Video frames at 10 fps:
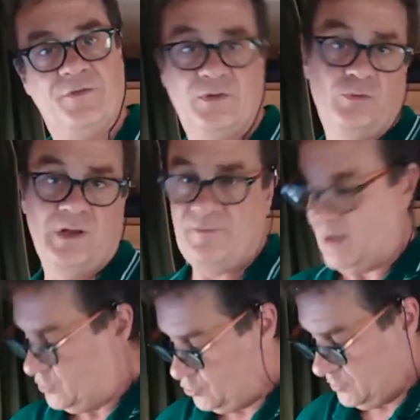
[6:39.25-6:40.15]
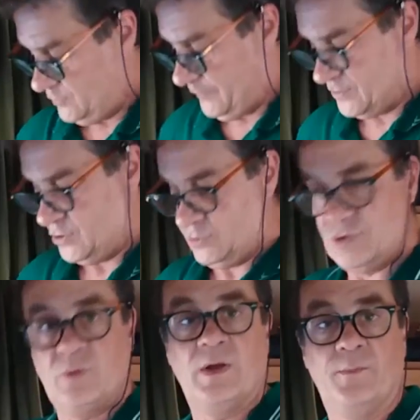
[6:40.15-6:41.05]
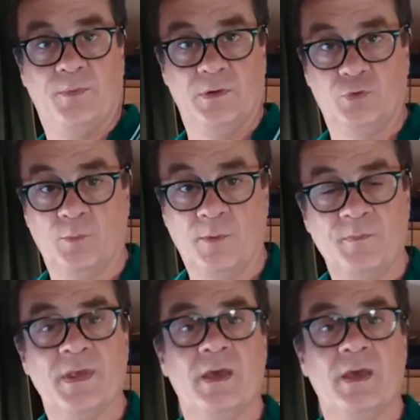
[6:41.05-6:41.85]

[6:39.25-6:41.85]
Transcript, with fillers: fate un lavaggio facendo sciacquare un po' il tubo.